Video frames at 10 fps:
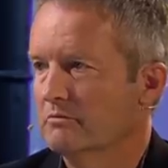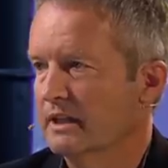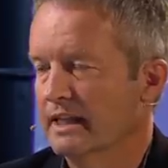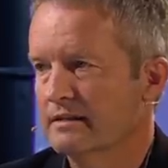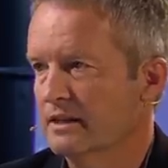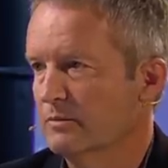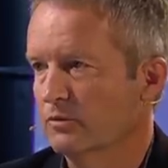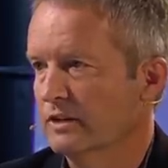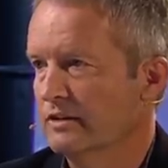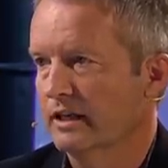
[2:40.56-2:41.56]
äh, letztlich
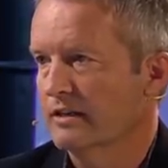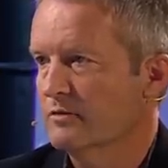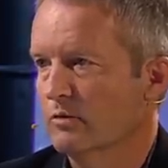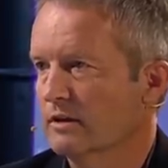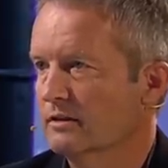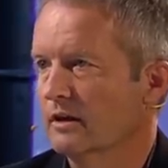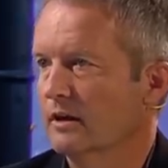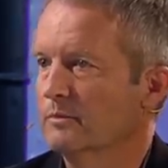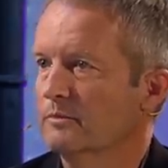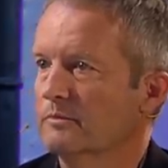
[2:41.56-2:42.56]
monetäre Sorgen
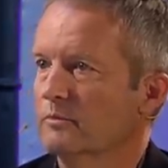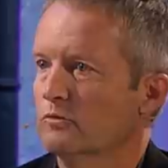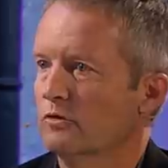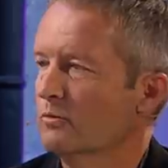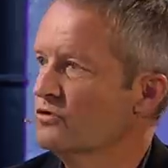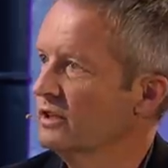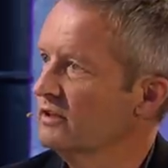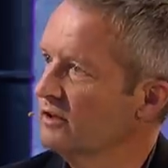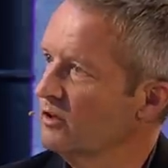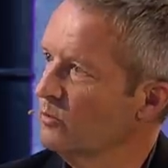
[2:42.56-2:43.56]
haben, unter
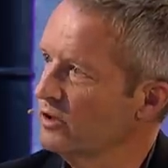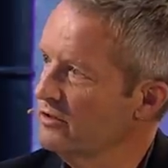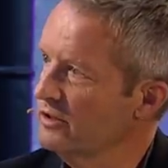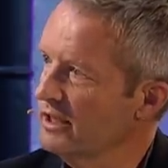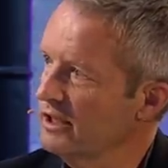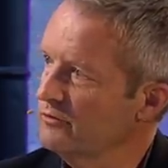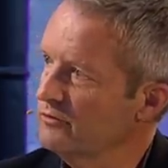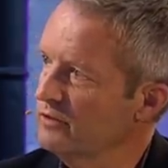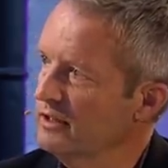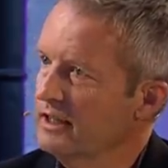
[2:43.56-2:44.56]
Umständen auch monetär
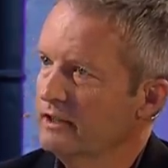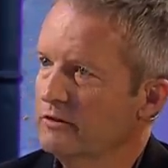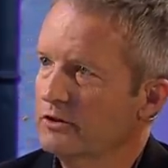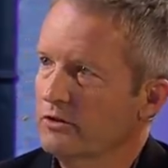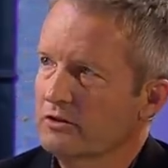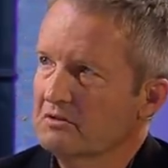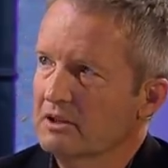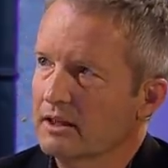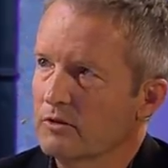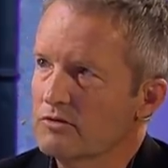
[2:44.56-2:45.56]
helfen. Wir können
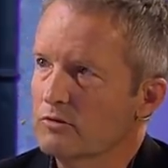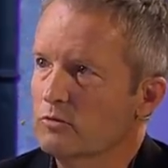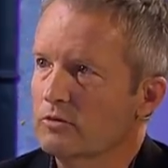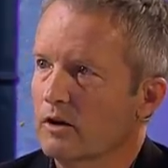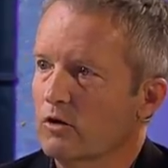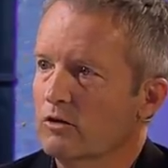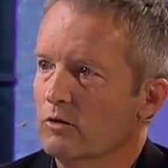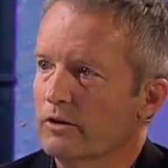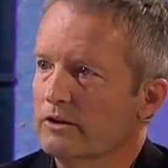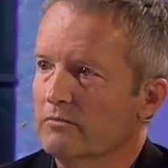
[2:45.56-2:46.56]
genauso gut auch
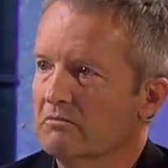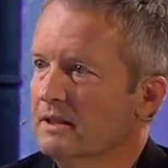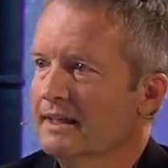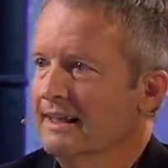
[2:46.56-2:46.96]
Leuten,